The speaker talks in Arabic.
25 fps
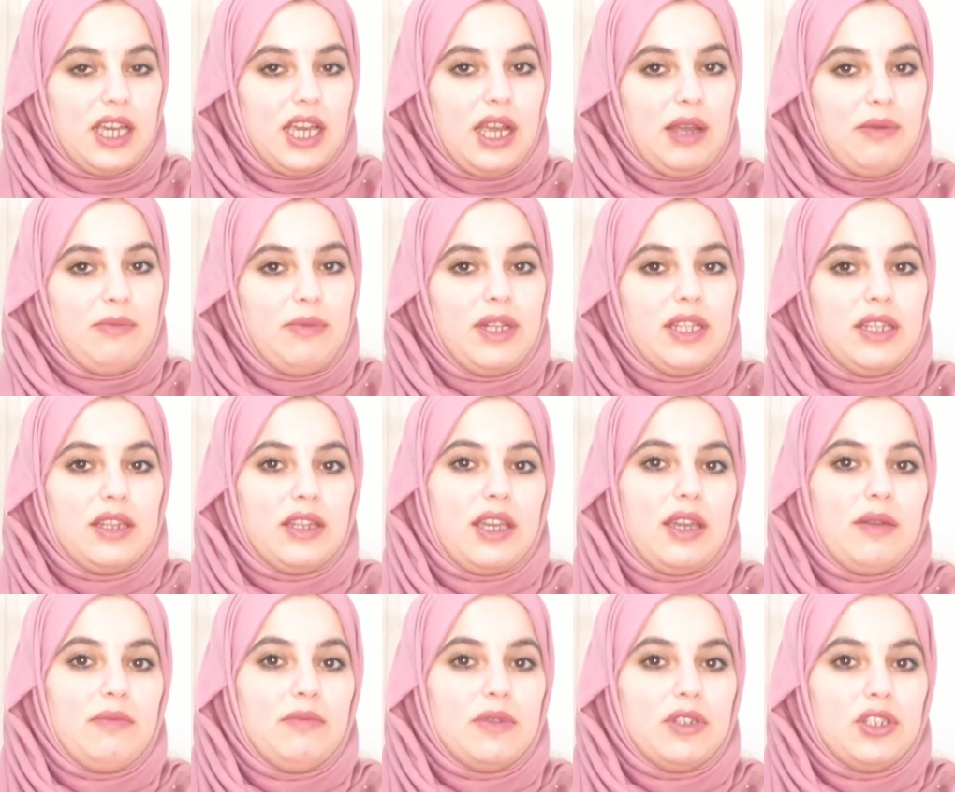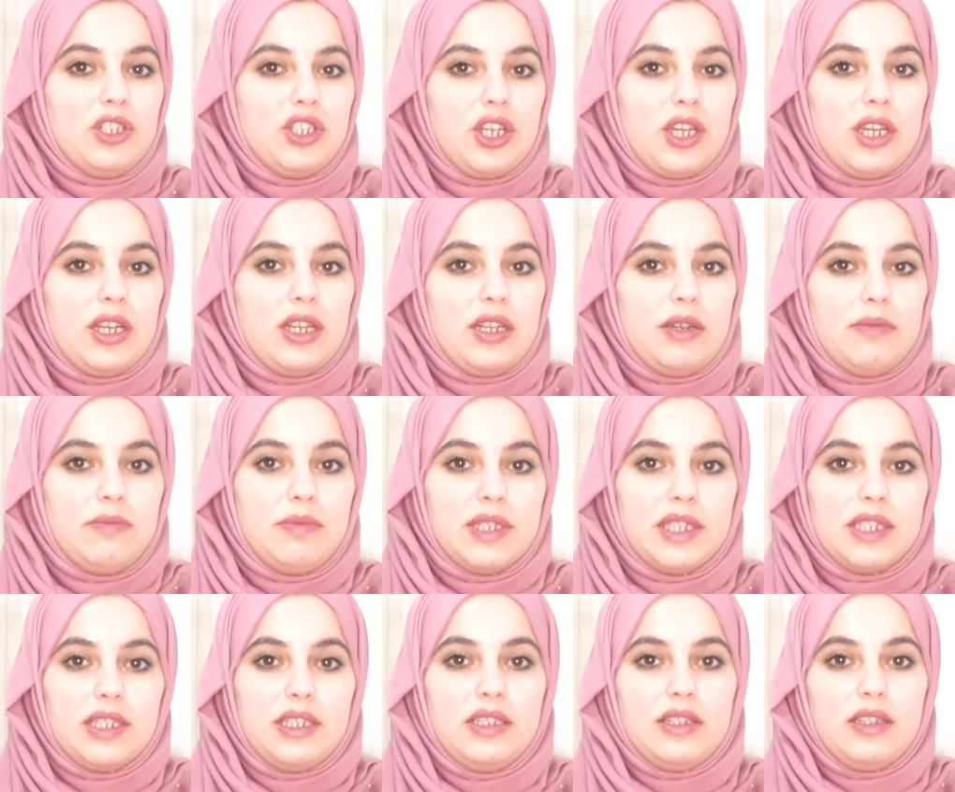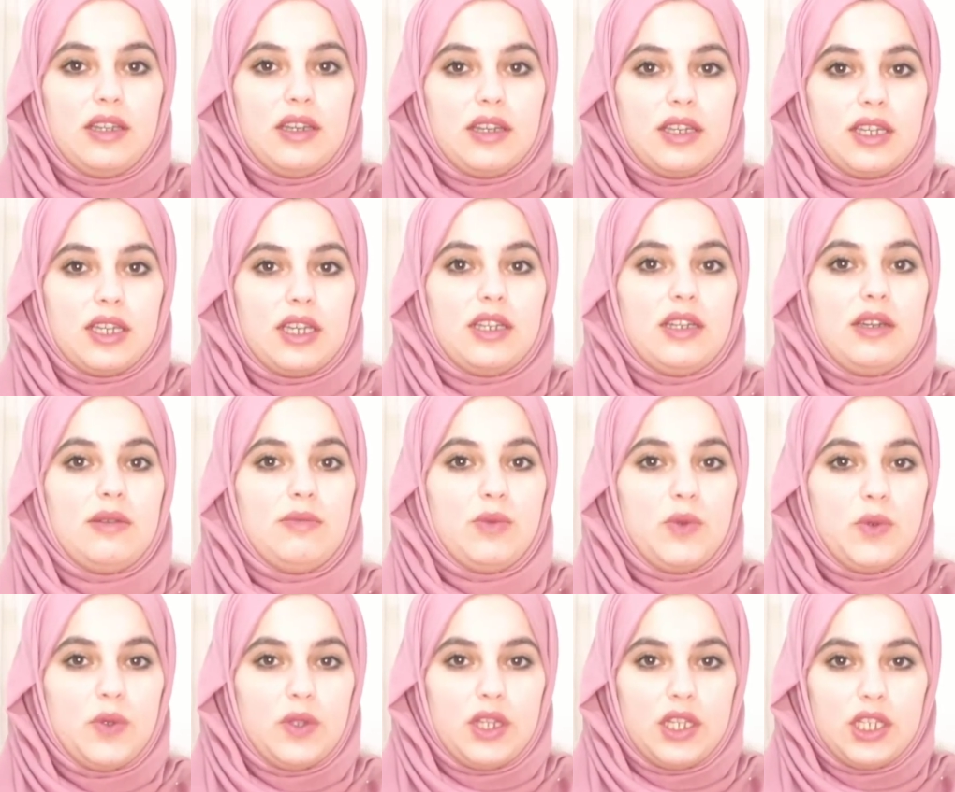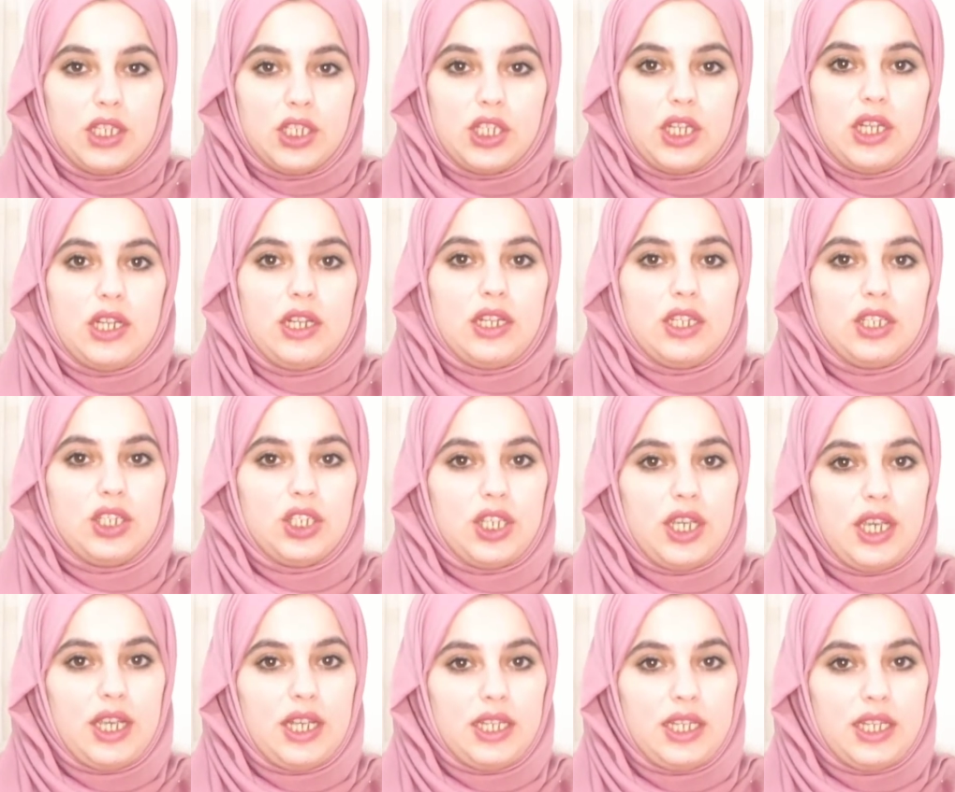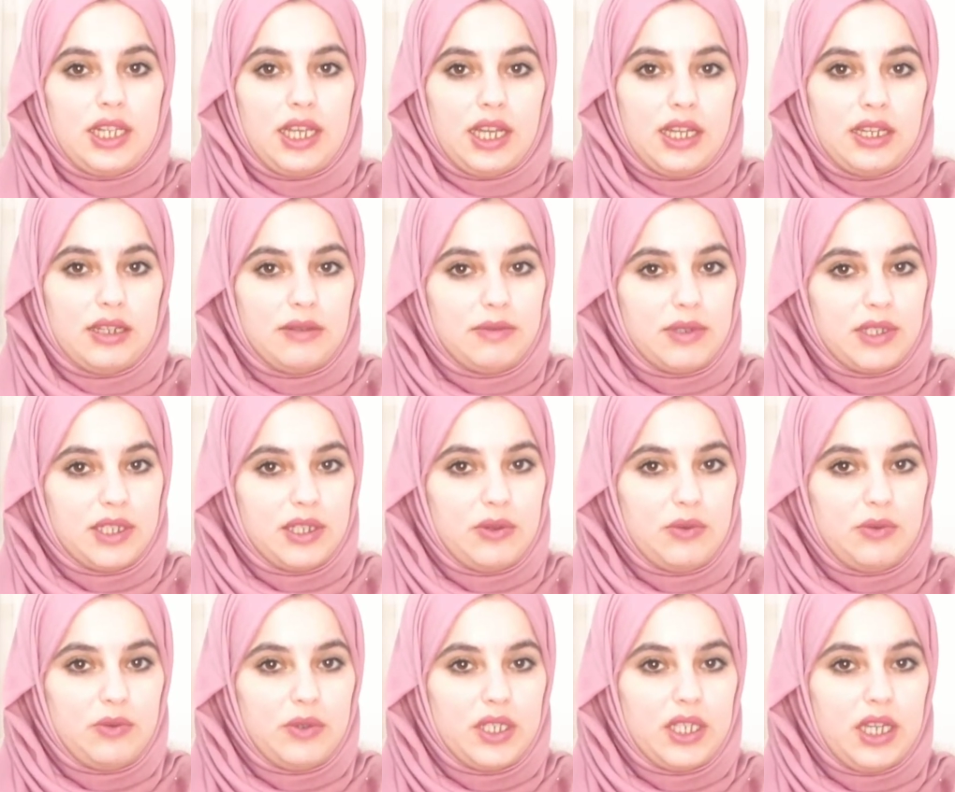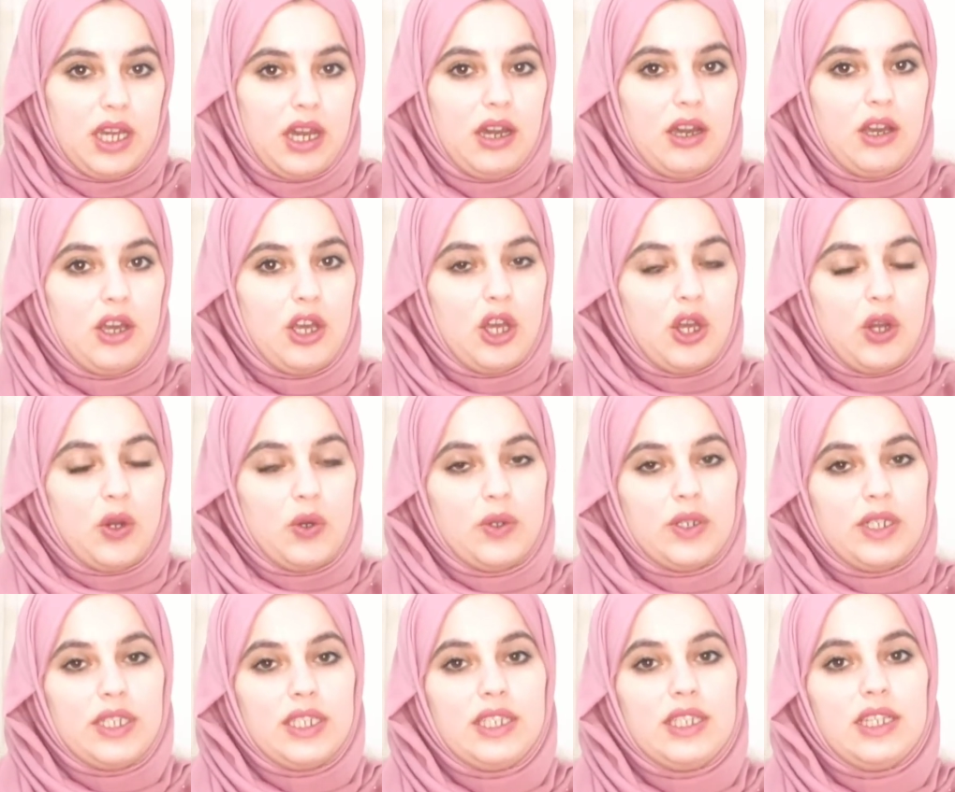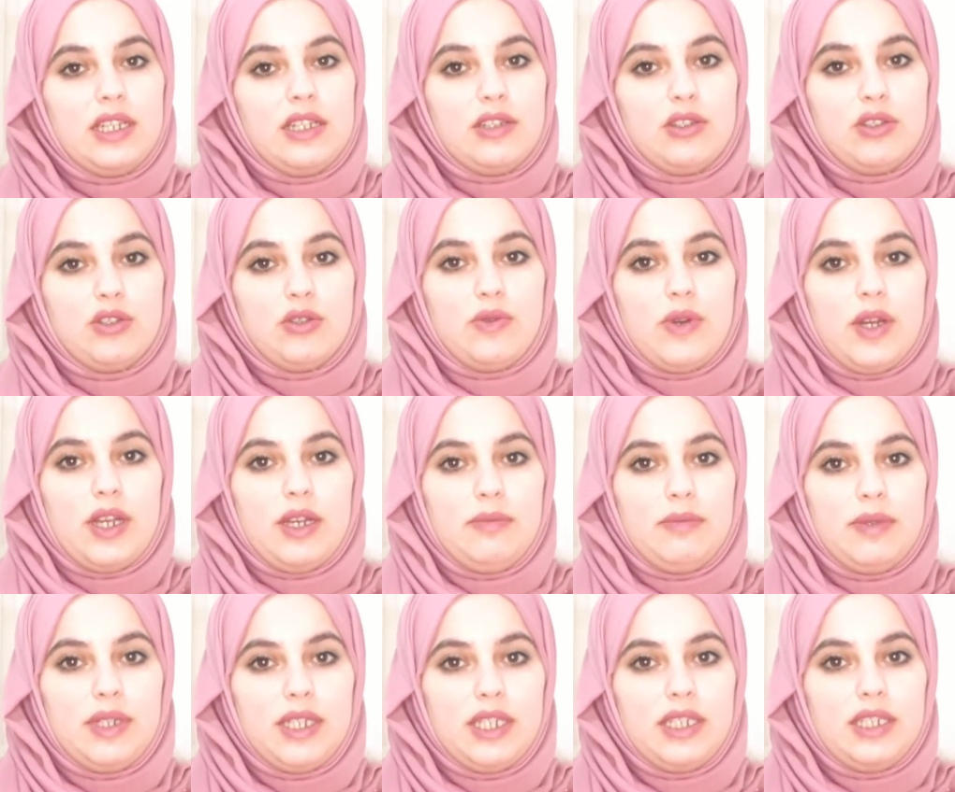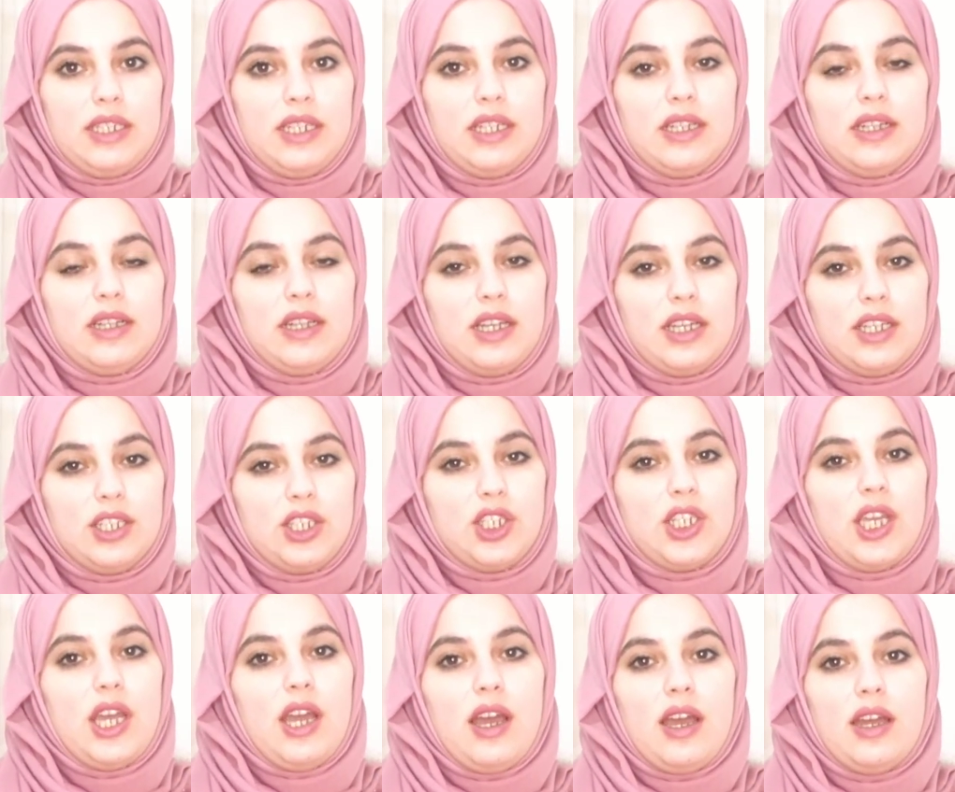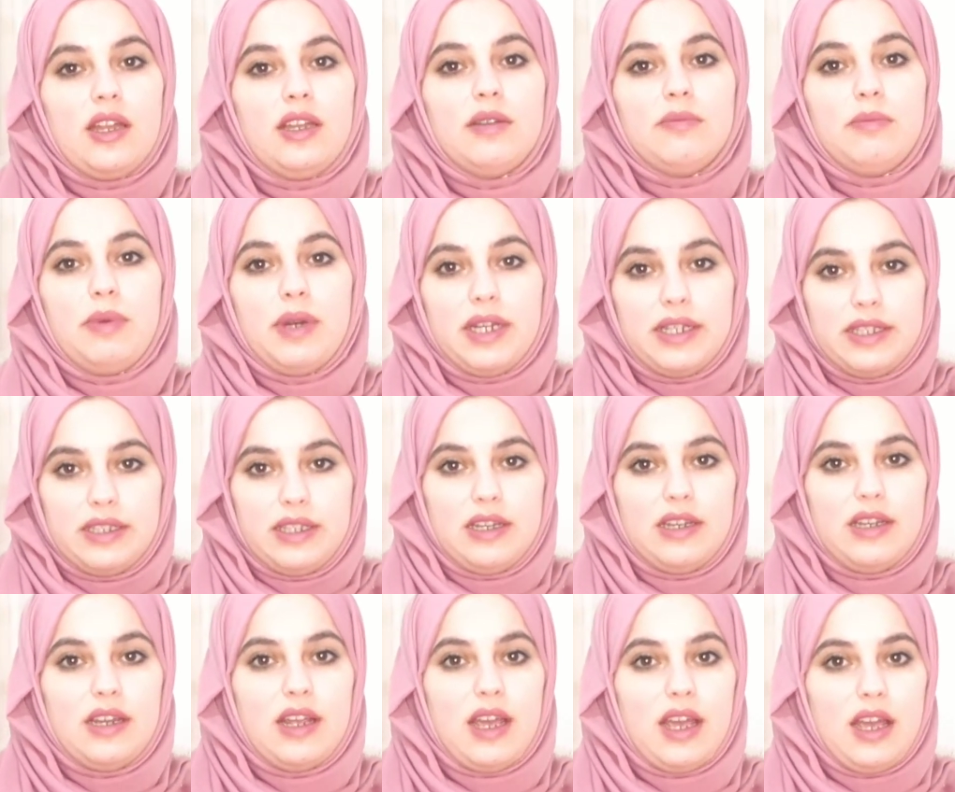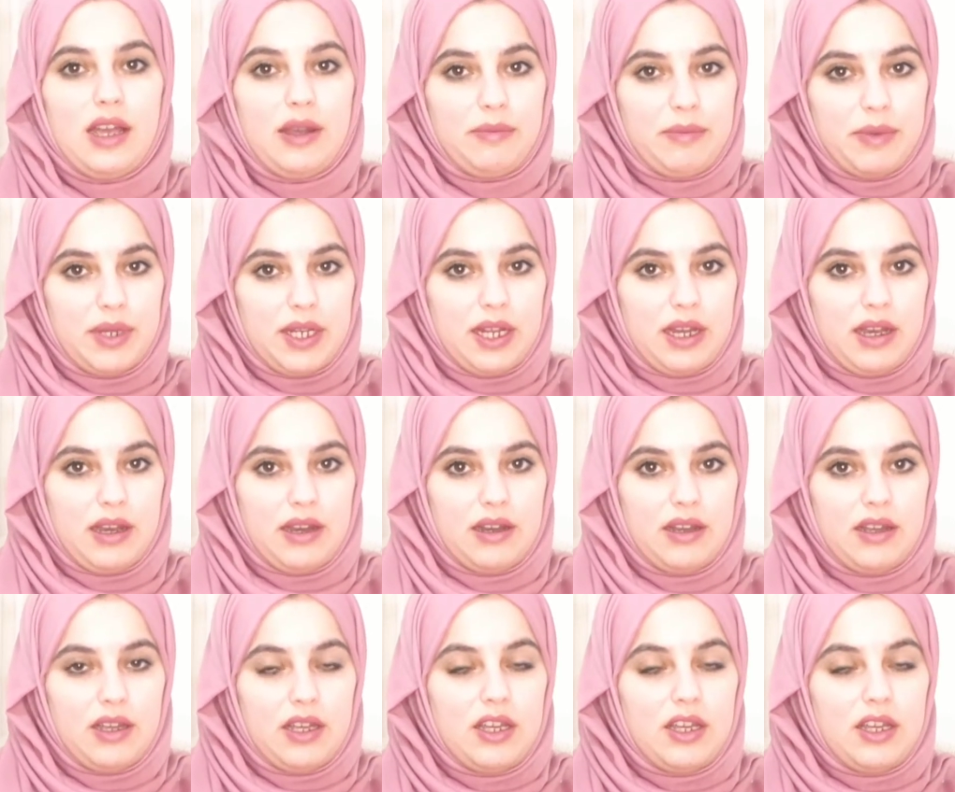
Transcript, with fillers: عملت كم من شغله بسيطه كنموذج للاشياء اللي انا بسويها ونزلت صور من النت لاشياء انا بقدر اعملها